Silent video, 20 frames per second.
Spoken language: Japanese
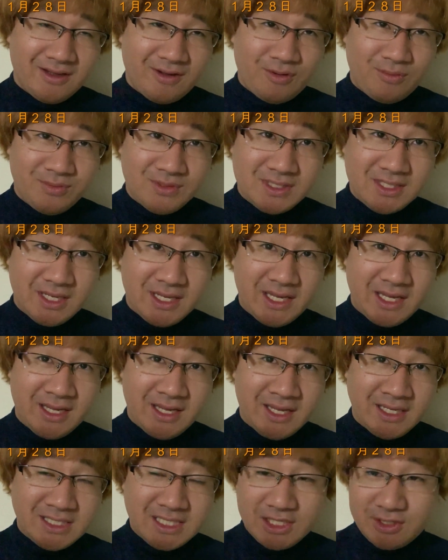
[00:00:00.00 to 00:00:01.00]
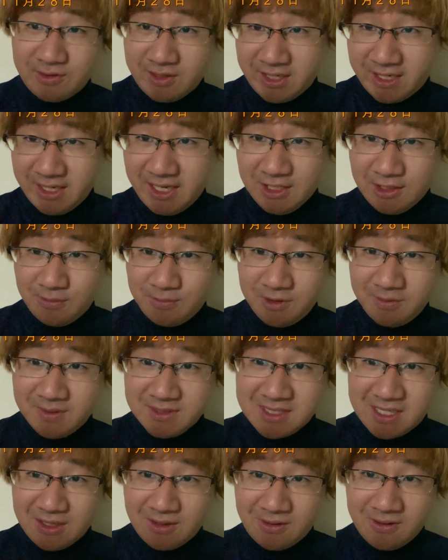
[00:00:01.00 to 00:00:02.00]
お店チェックはいけないと思いま
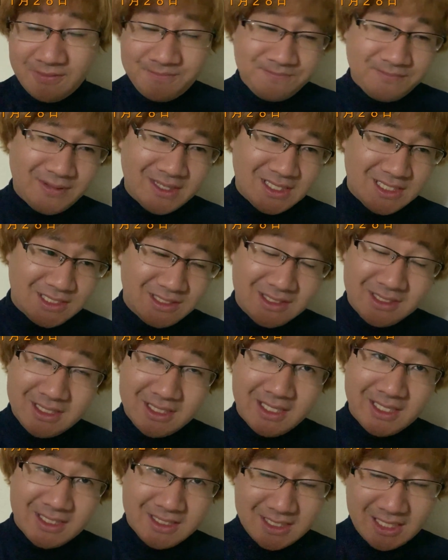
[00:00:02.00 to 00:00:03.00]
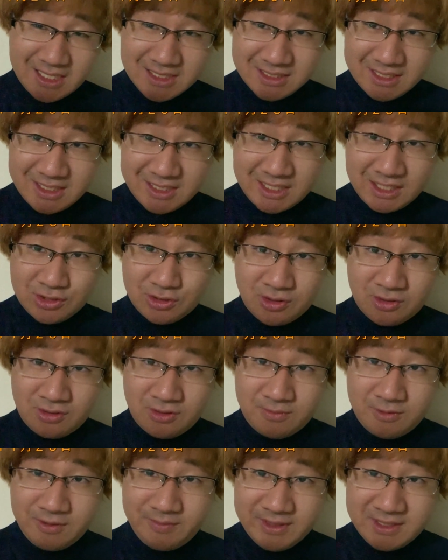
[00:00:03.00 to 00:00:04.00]
すけど、まあ、引き続き探していきたいと
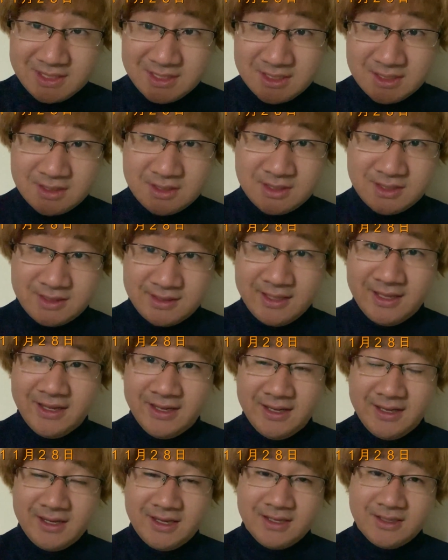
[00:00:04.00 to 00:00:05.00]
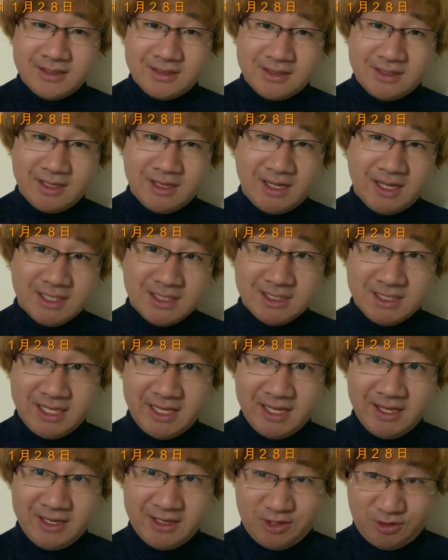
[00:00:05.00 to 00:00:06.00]
思います。って感じ
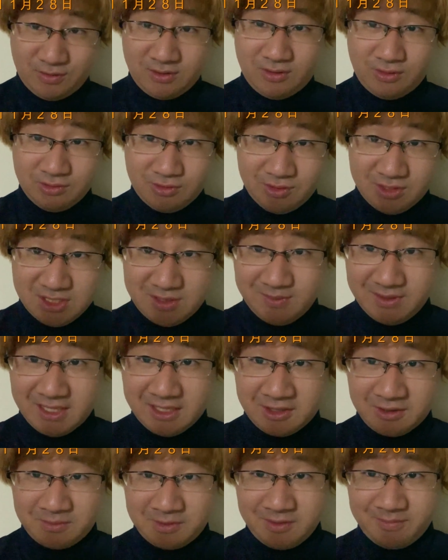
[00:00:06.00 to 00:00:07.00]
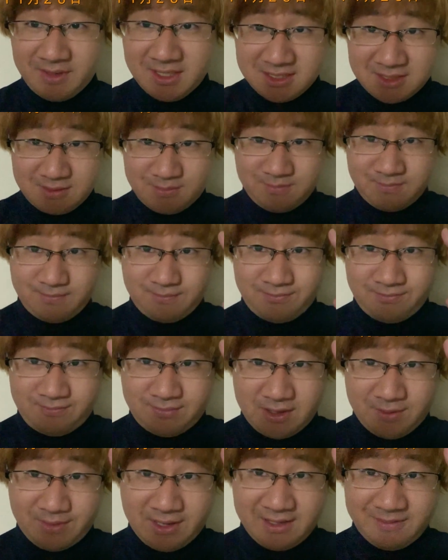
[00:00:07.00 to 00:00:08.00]
で、今日は本当に締めたいと思います。
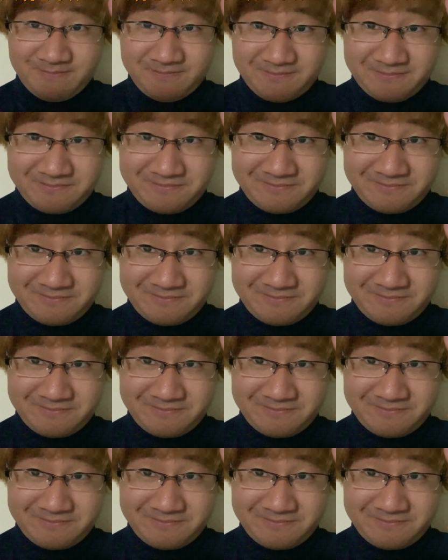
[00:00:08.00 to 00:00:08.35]
バイバイ。